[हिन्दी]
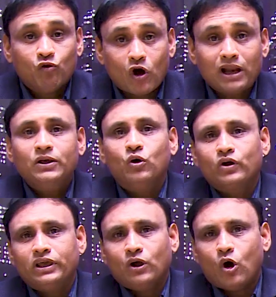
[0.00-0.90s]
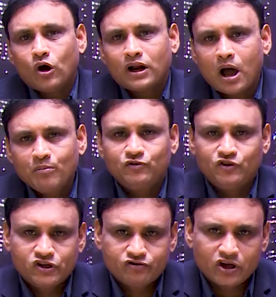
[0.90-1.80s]
वाली होगी और हम
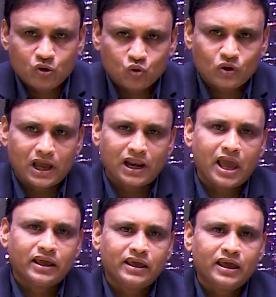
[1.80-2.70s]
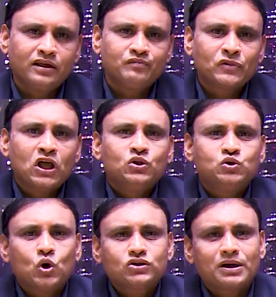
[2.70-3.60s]
विश्व गुरु कहलाएंगे
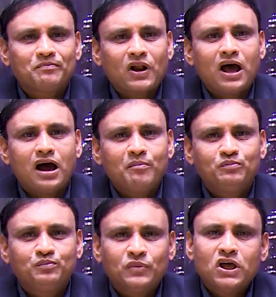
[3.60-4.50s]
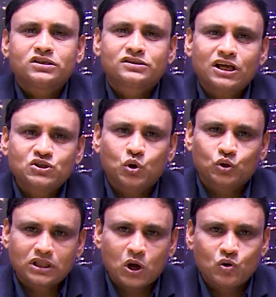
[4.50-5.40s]
जो सपना अब सच
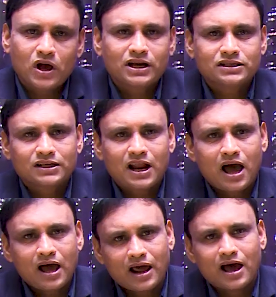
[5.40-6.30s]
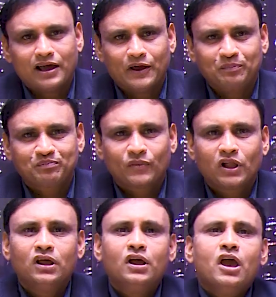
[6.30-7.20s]
होता हुआ नज़र आ रहा है
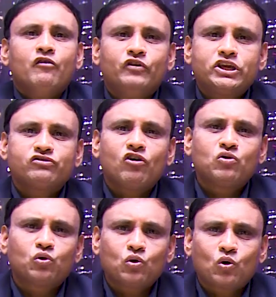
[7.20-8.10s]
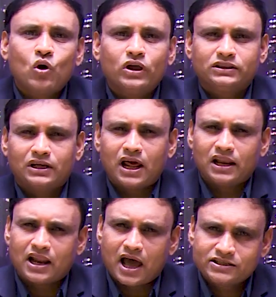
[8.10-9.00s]
विश्व गुरु को इतना
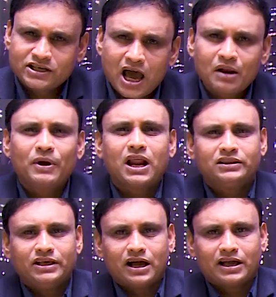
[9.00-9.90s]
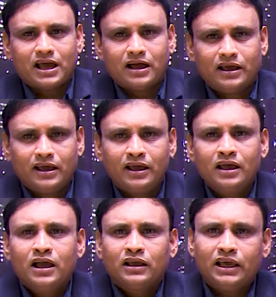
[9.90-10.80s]
लाचार बना दिया गया है
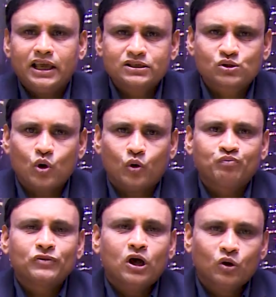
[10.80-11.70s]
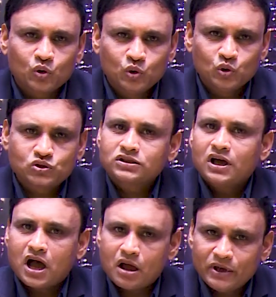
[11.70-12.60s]
कि इसको रूस
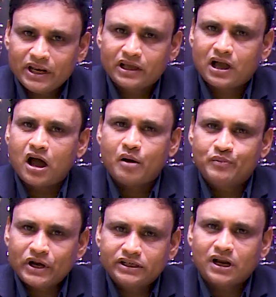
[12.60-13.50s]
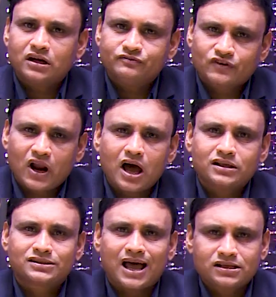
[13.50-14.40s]
अमेरिका ब्रिटेन
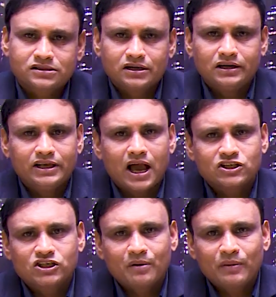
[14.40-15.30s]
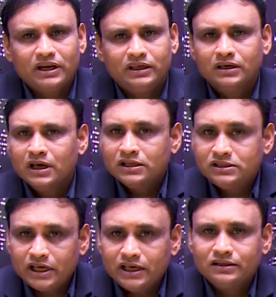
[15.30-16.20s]
फ्रांस ऑस्ट्रेलिया जर्मनी
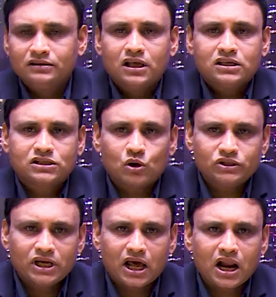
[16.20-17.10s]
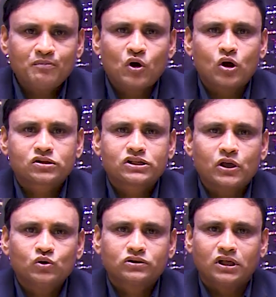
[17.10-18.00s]
चीन सऊदी अरब और
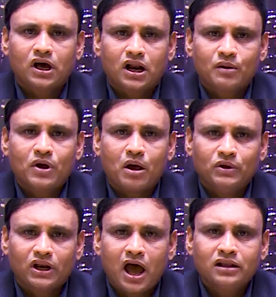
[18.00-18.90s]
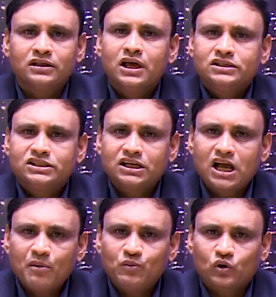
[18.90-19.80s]
संयुक्त अरब अमीरात
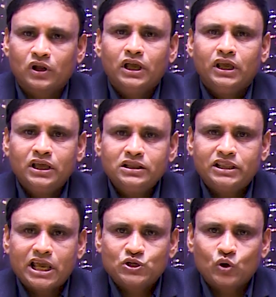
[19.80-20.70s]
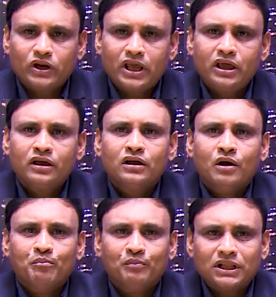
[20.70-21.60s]
सिंगापुर इन देशों ने
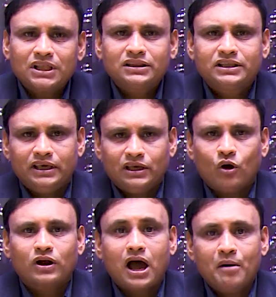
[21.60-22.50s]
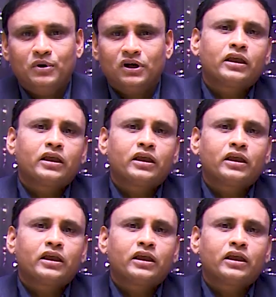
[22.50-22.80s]
मदद की और अब